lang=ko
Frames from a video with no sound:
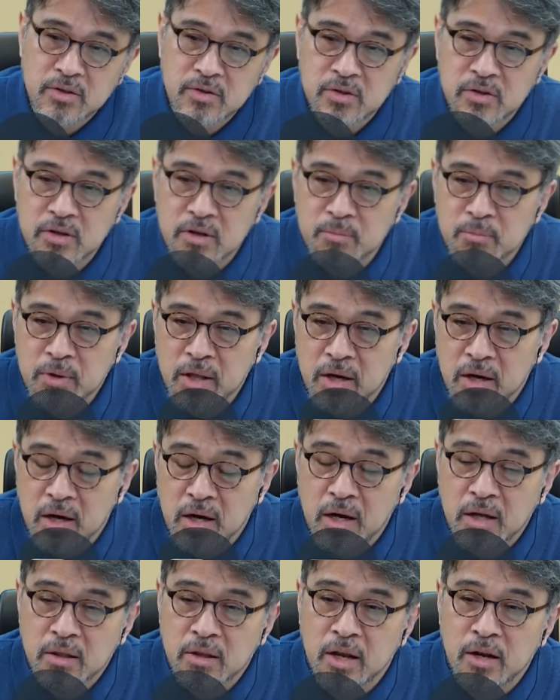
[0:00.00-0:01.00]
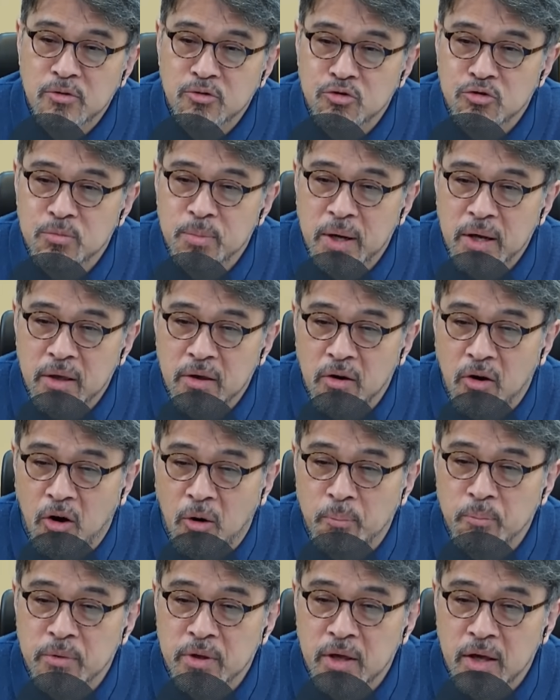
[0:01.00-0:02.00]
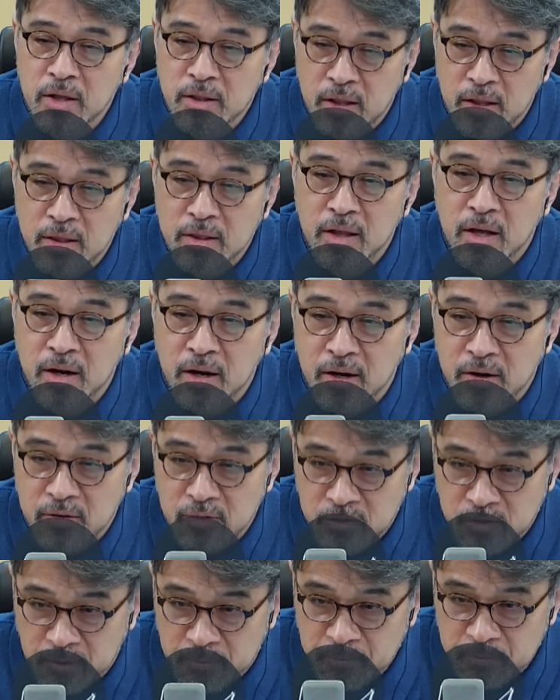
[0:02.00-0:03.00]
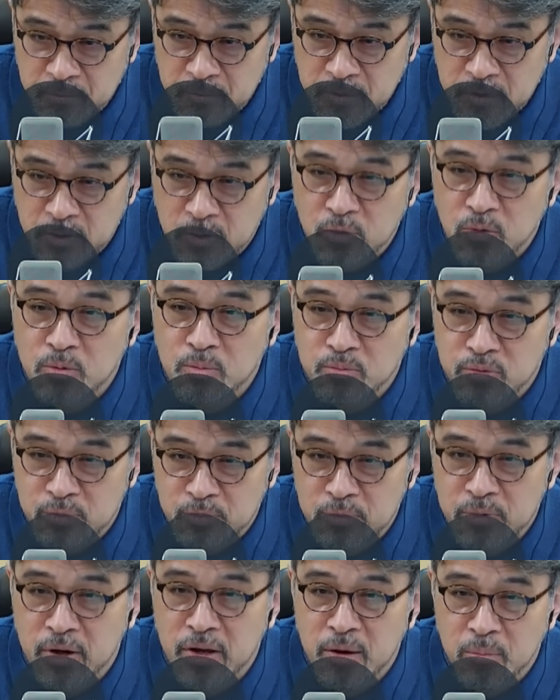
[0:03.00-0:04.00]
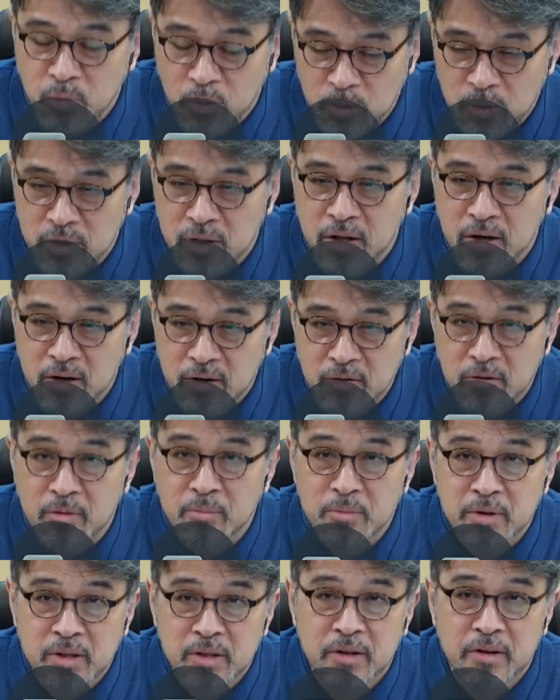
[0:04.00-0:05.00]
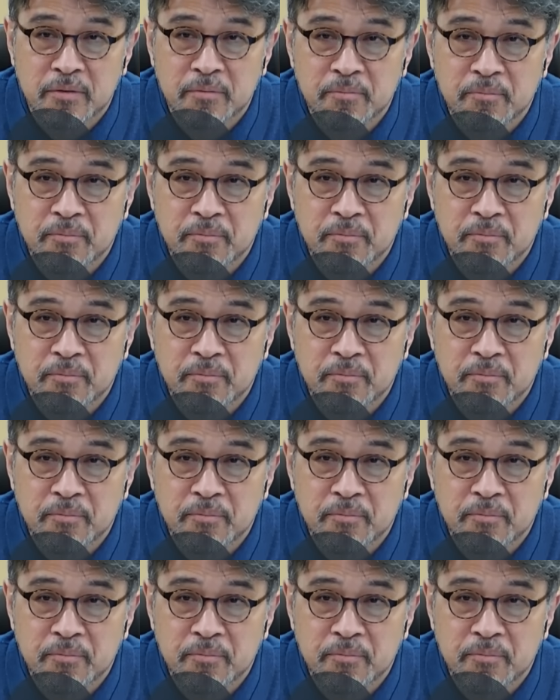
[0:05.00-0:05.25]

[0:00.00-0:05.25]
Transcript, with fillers: 시험대가 될 수밖에 없게 됐다라는 점. 이것도 분명해 보인다라는 겁니다.